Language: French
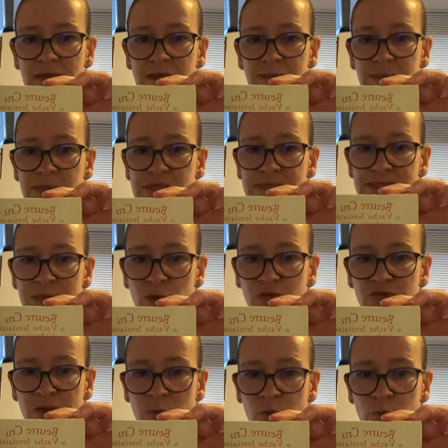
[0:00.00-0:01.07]
mais c'est le
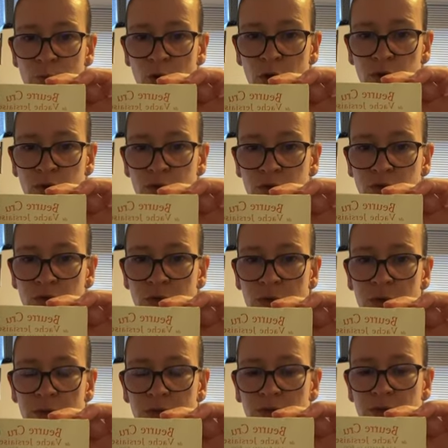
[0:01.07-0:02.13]
fameux beurre cru
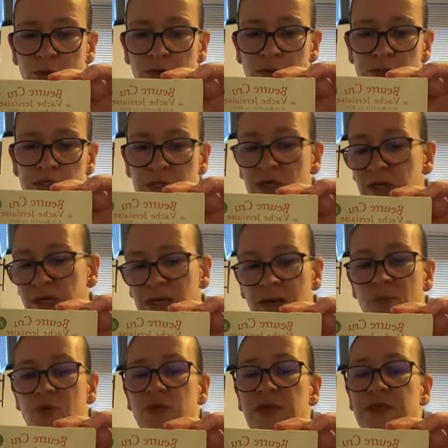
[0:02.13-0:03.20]
de chez
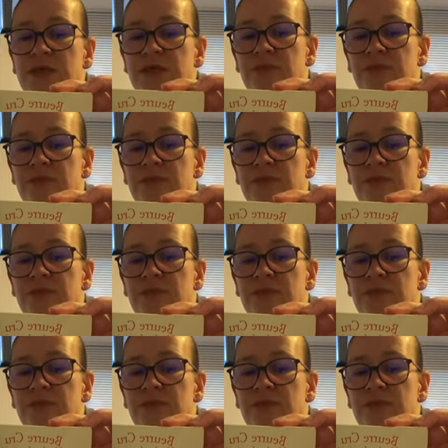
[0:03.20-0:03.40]
Gabori.